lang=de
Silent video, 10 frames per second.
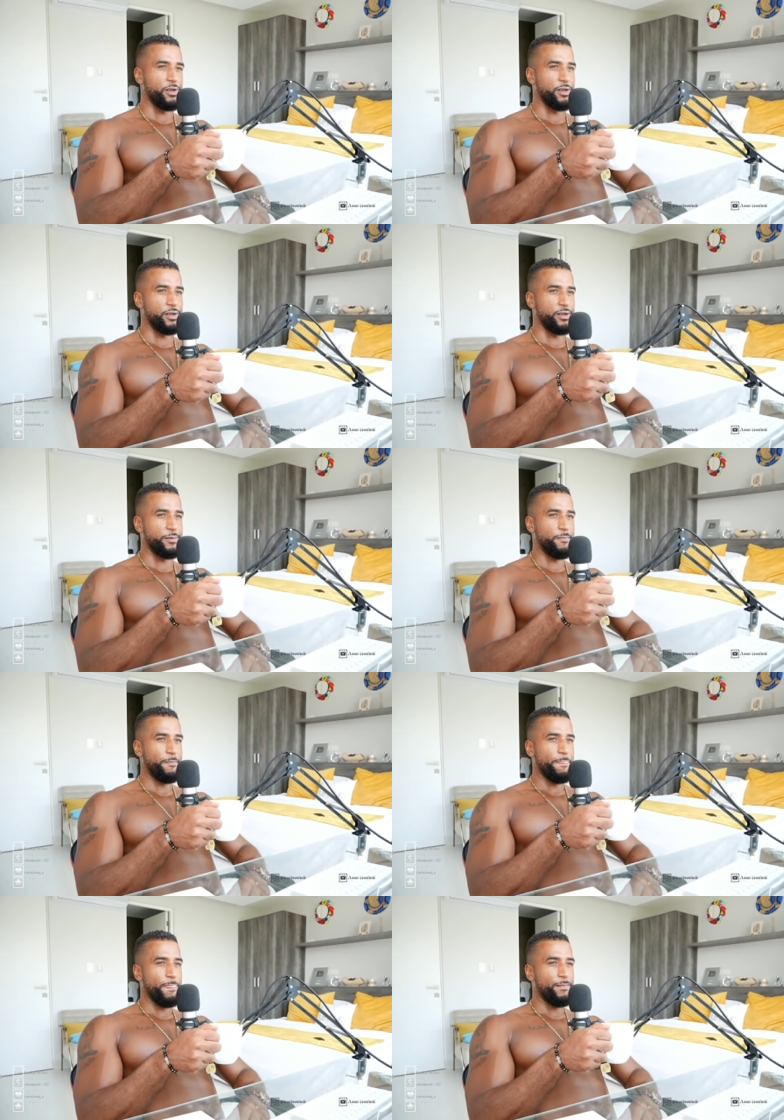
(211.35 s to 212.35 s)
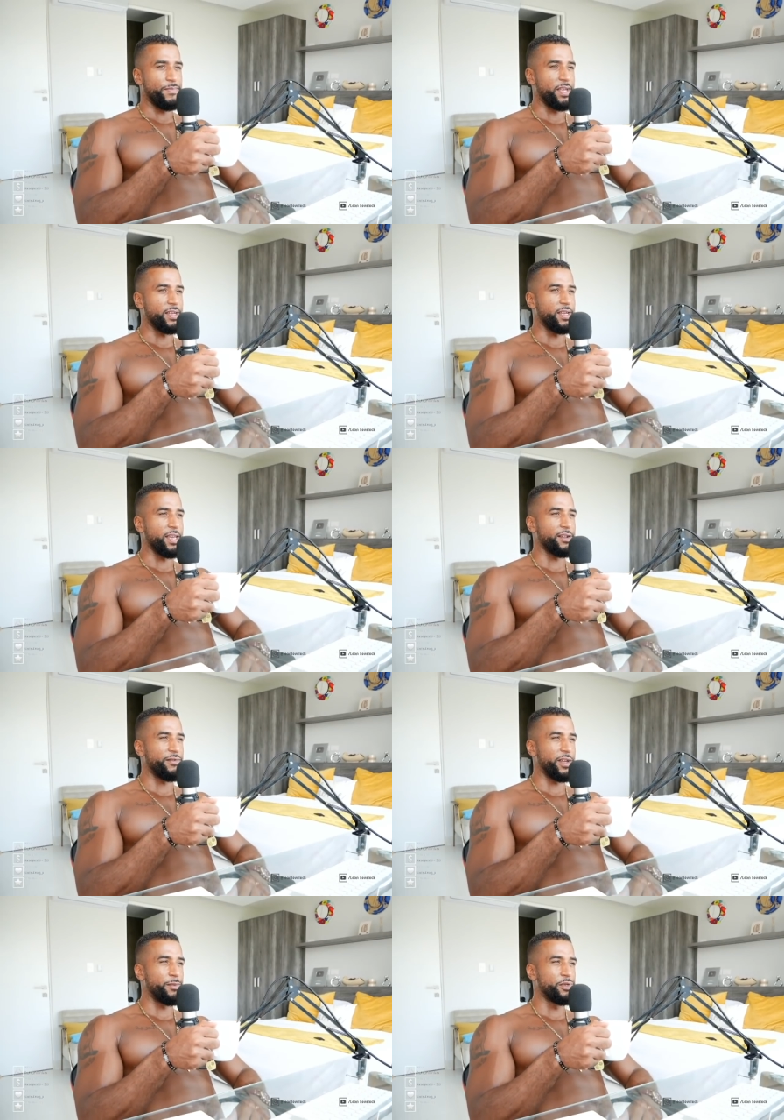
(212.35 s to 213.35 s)
Äh, Dinge
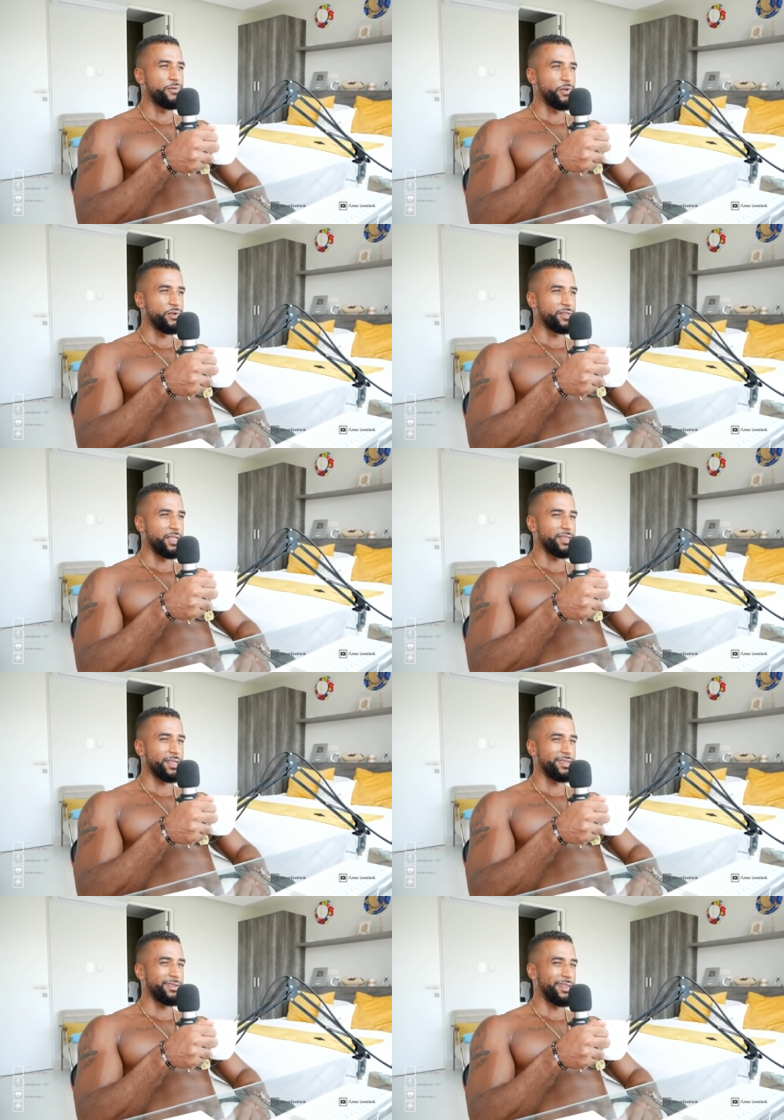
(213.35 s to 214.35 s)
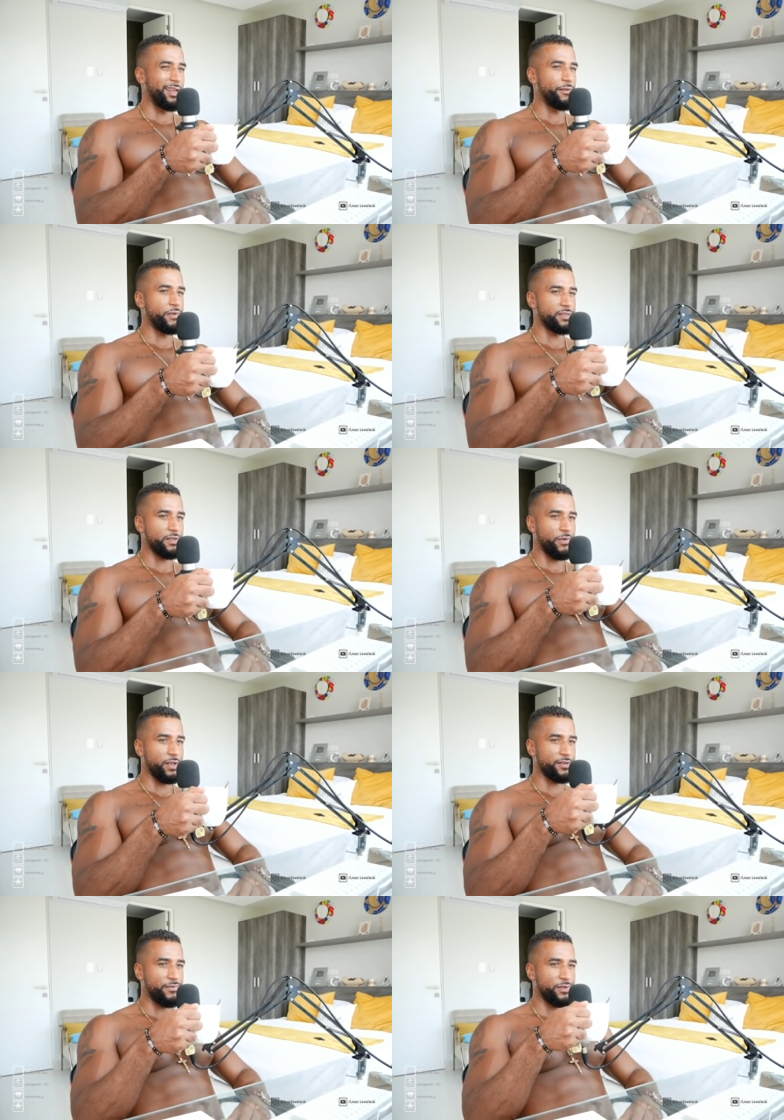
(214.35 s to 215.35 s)
geregelt werden müssen, wenn du das Land halt langfristig
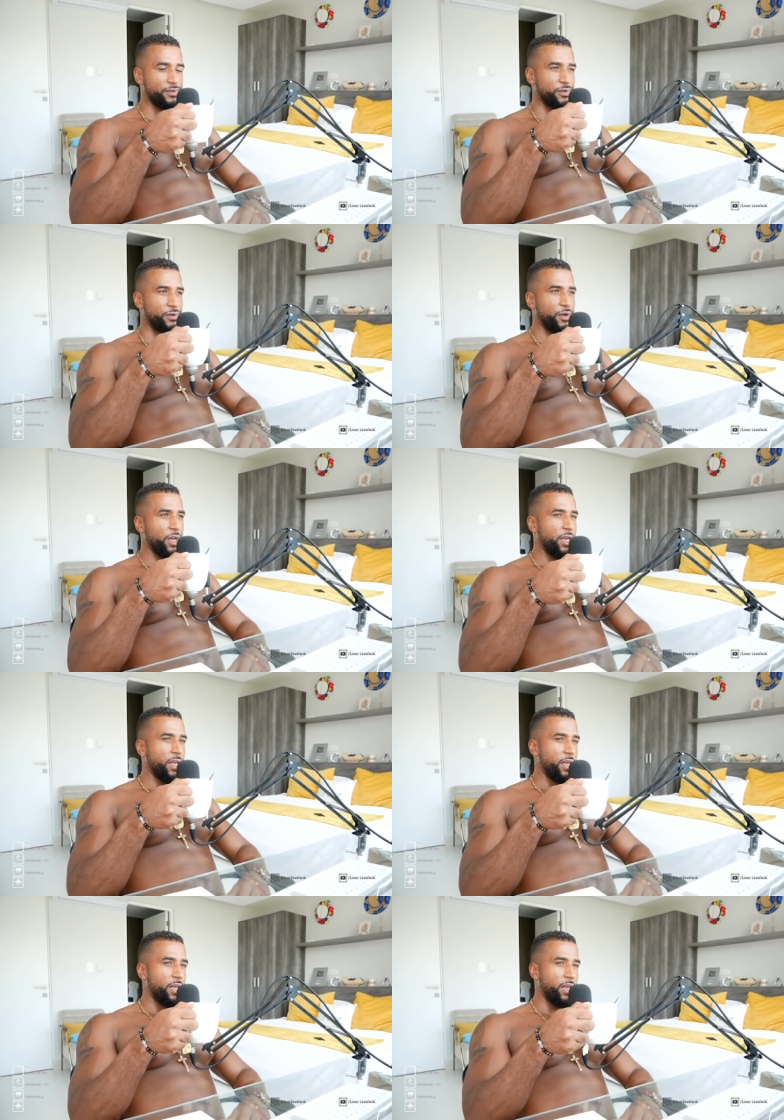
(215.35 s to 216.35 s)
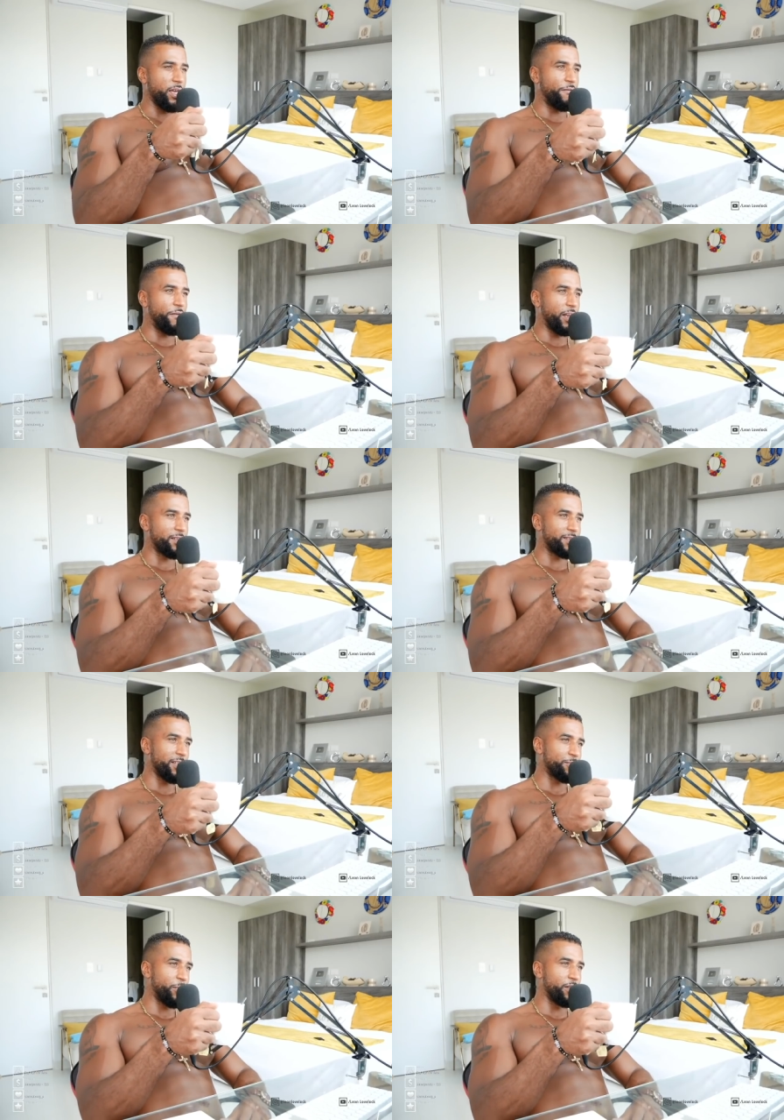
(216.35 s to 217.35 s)
verlassen willst. So. Ey, Fellas,
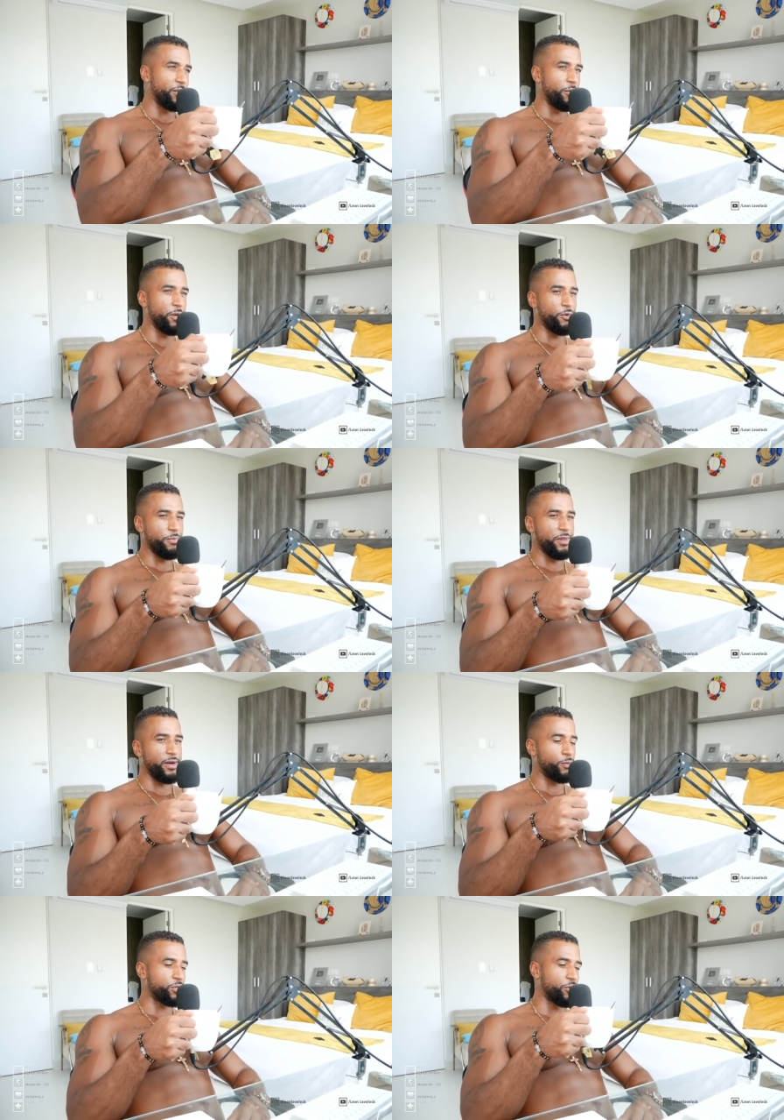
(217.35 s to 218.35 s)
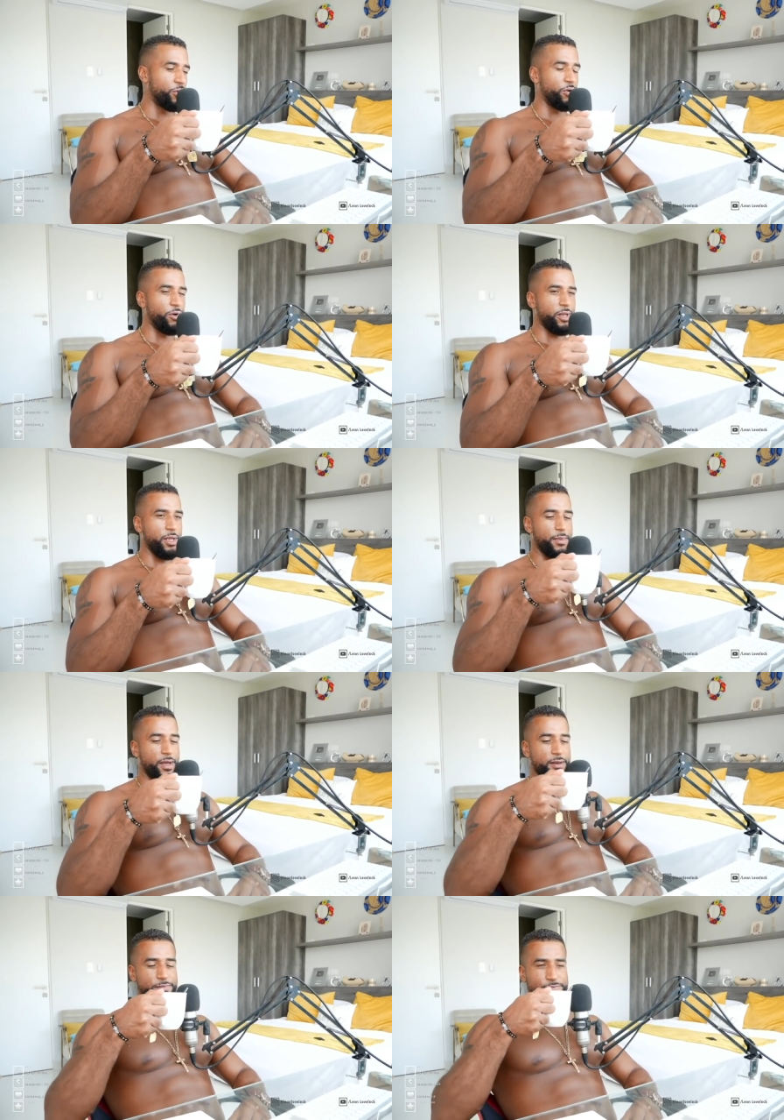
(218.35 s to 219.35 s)
lasst mal einen Daumen nach oben da. What's going on here,
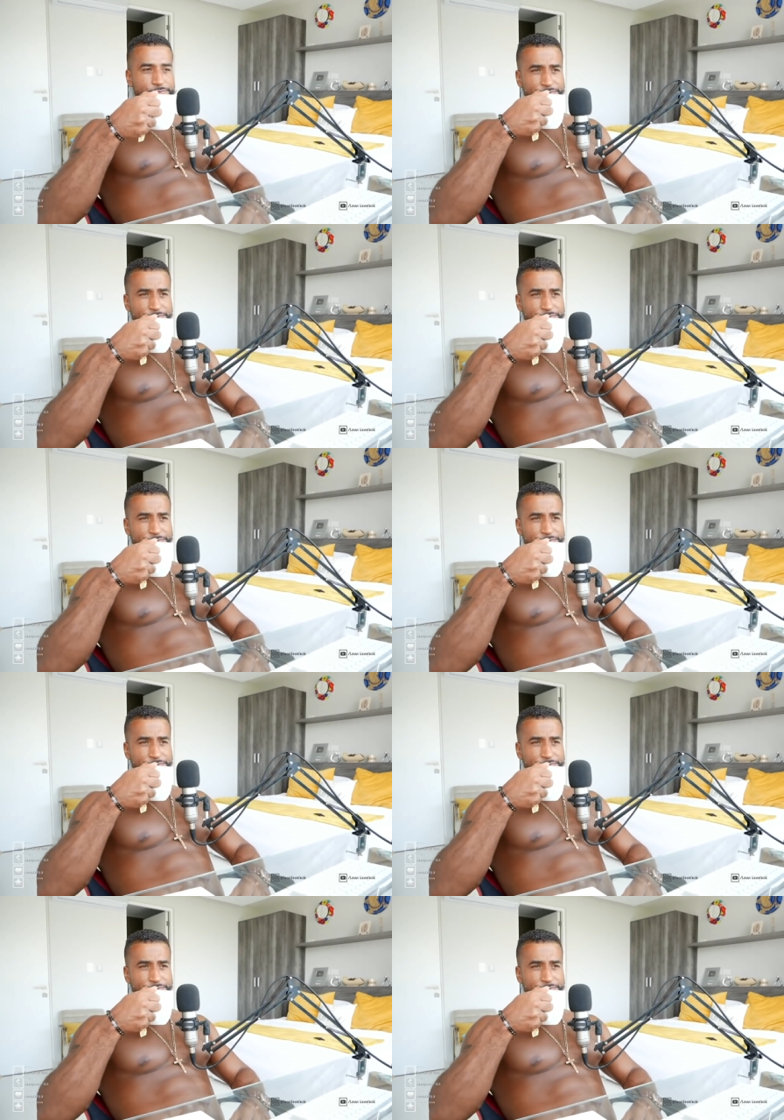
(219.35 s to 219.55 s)
man?